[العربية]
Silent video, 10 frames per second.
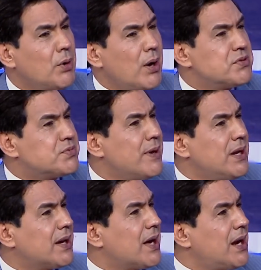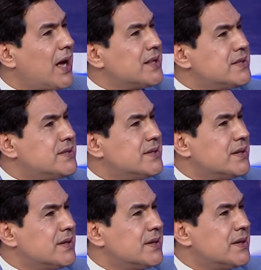محمد جبالي قال
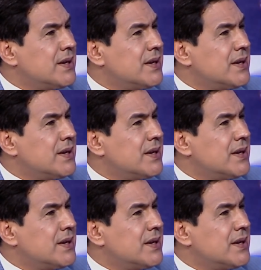عندي أه